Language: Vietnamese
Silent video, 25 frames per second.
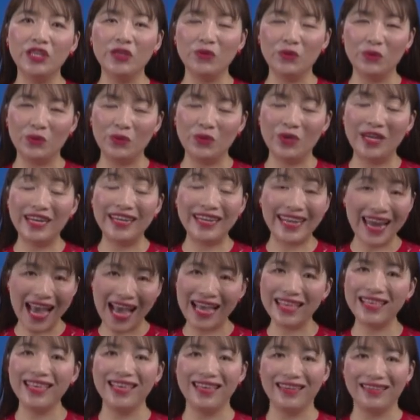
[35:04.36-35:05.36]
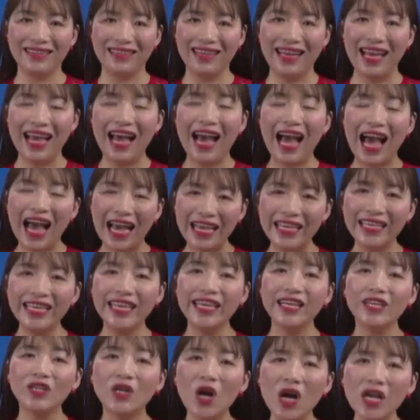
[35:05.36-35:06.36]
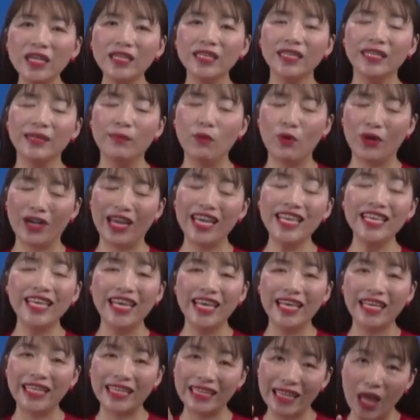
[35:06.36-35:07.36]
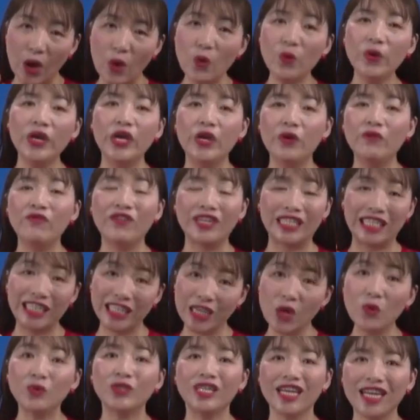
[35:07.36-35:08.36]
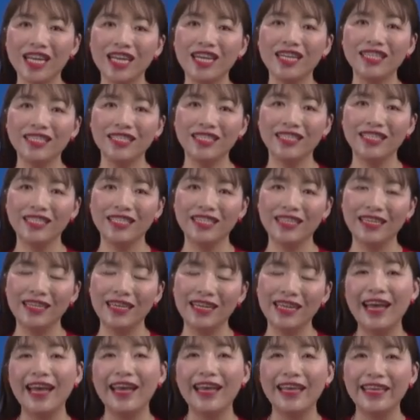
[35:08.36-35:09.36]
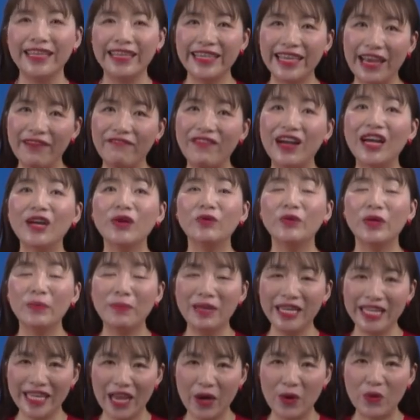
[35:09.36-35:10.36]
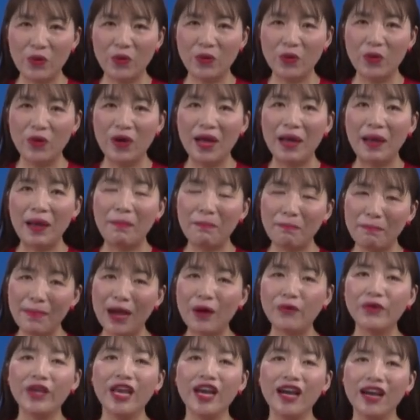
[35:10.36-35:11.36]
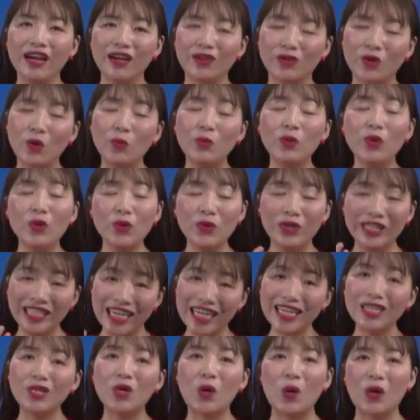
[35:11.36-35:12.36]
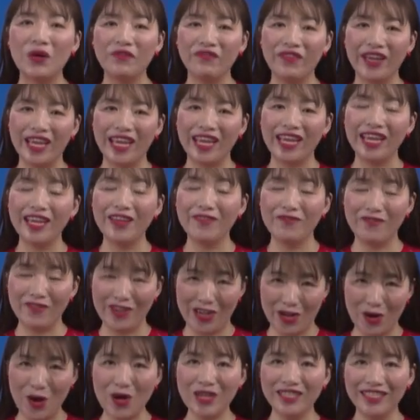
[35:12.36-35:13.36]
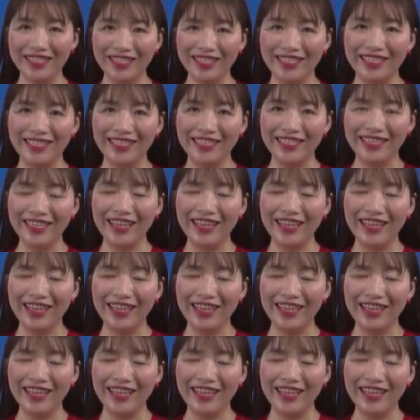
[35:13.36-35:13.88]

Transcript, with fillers: chiều, đa diện. Hãy nhìn con người một cái nhìn thấu hiểu và sâu sắc hơn. Nhà văn Nguyễn Minh Châu bao giờ cũng luôn khắc khỏi về về con người.